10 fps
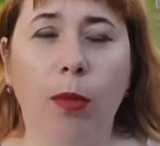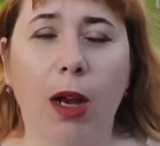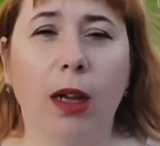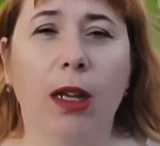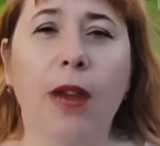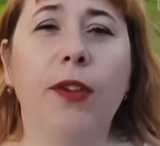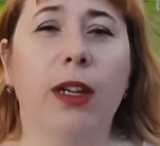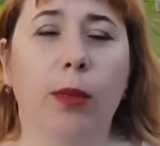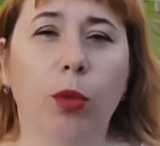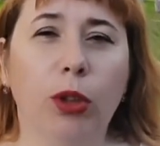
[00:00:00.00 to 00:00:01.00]
График
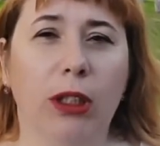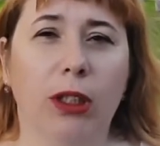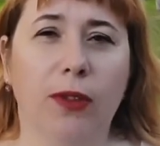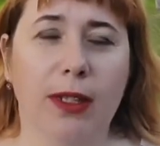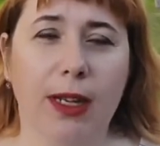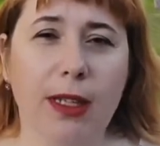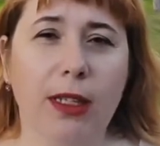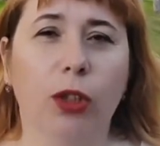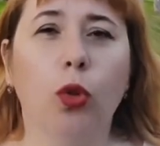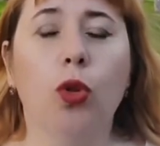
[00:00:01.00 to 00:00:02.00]
работы этого
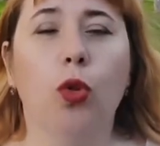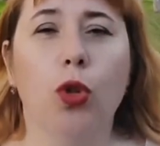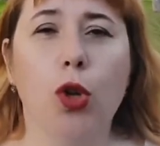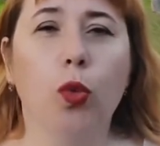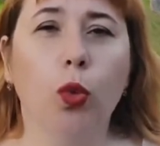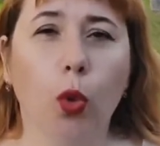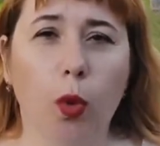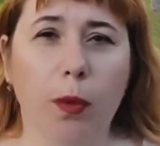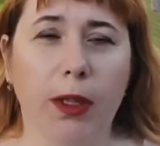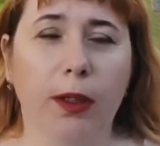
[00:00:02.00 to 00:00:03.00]
садика тоже очень
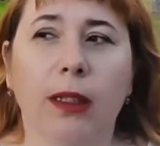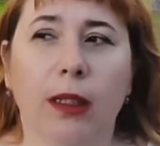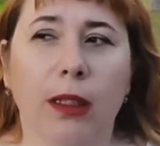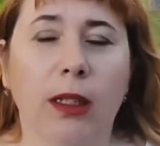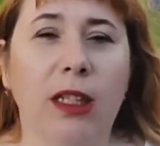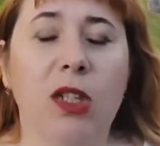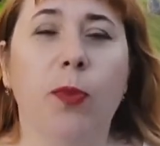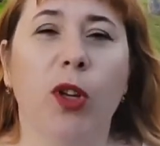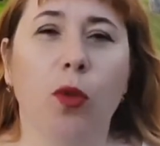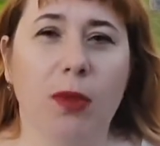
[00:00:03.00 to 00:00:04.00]
удобный. Есть
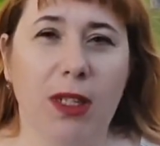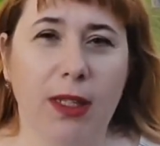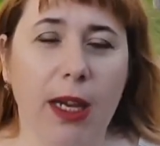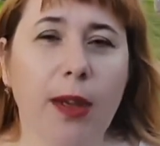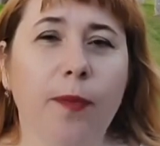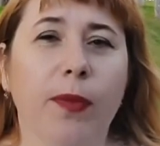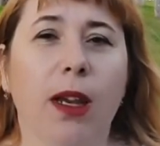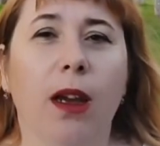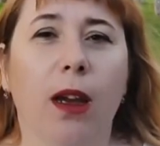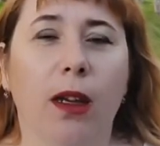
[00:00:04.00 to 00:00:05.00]
прием детей,
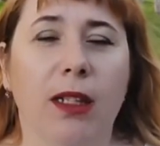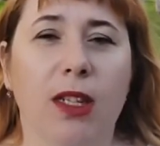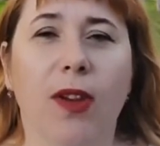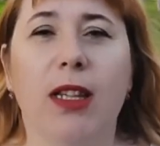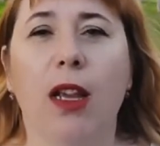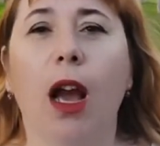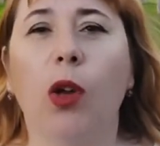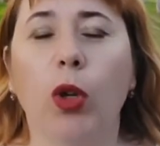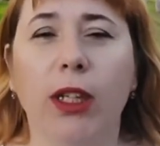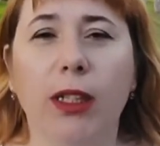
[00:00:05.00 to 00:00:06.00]
а, называется
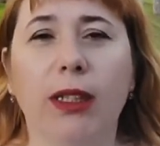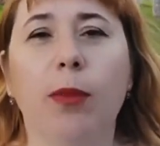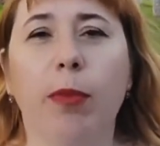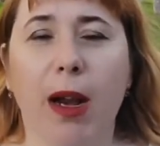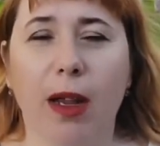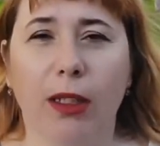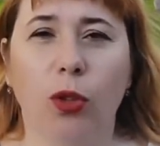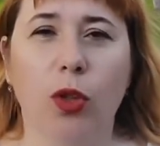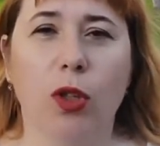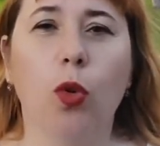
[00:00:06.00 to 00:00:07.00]
акохида темпрана,
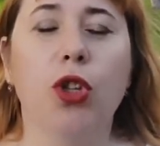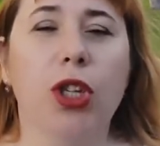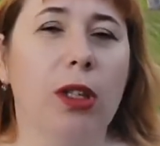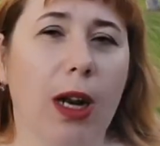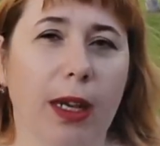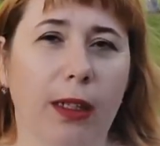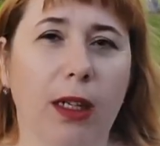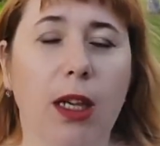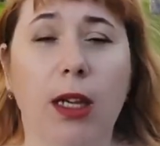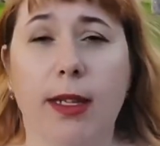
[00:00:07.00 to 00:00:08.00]
то есть очень рано,
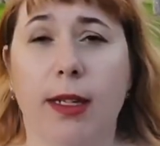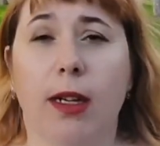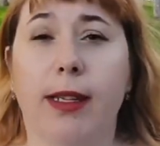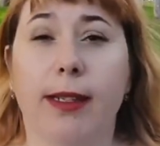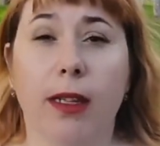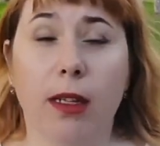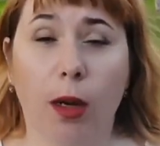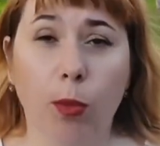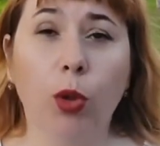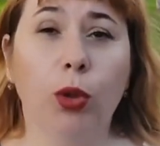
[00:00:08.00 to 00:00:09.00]
если родители
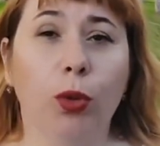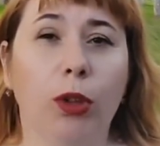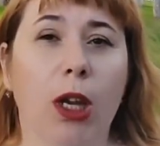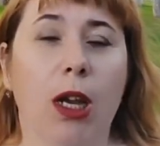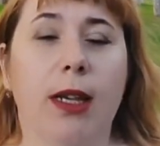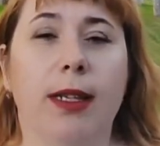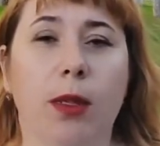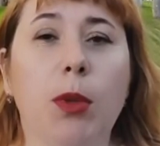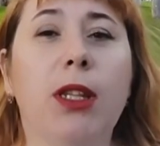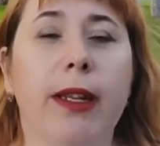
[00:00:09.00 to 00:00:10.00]
работают с
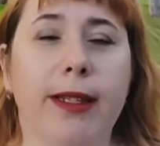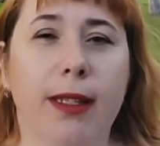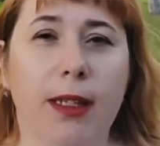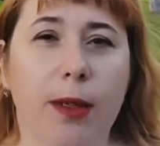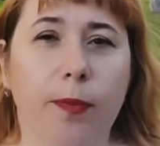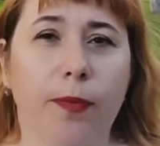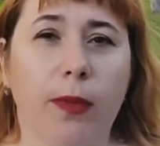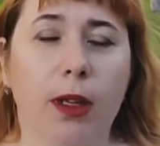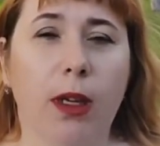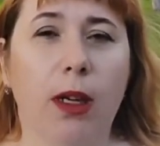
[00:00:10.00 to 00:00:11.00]
7.30.
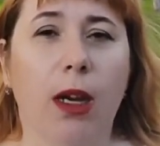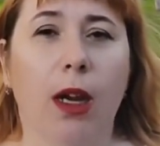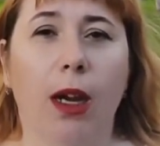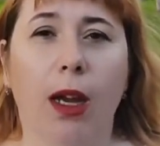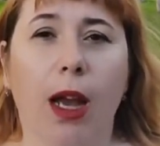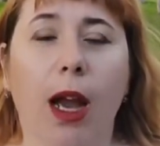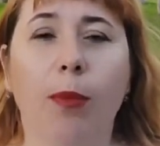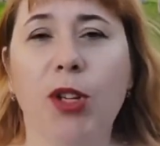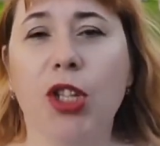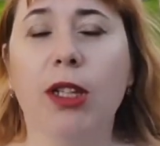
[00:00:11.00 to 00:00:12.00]

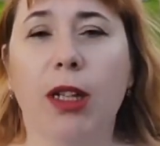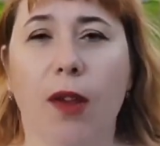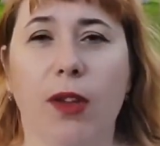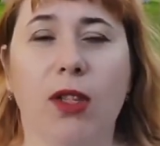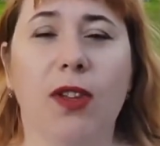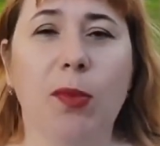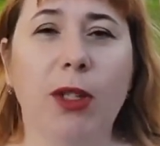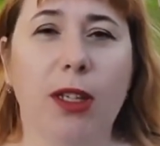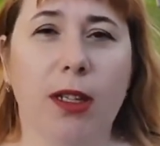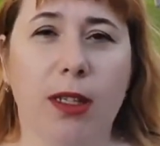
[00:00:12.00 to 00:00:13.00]
Обычный график с
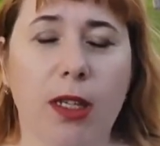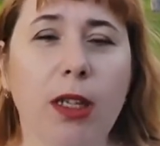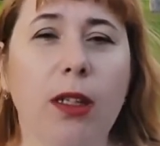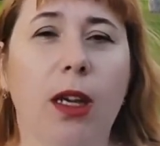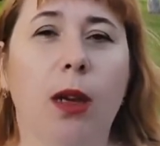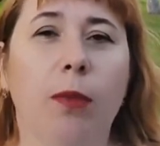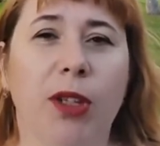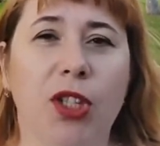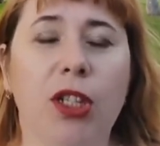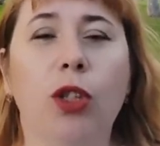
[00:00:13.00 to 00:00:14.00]
8.30
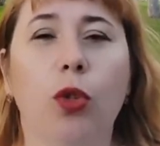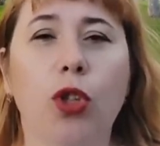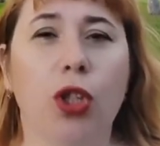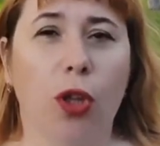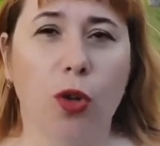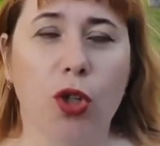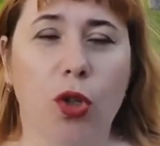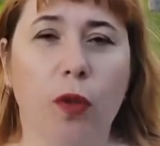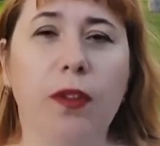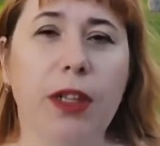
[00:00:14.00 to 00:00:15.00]
почти до 4
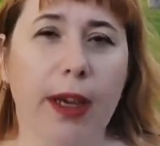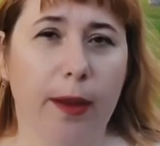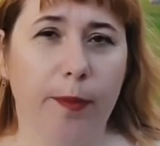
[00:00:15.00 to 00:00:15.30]
часов дня.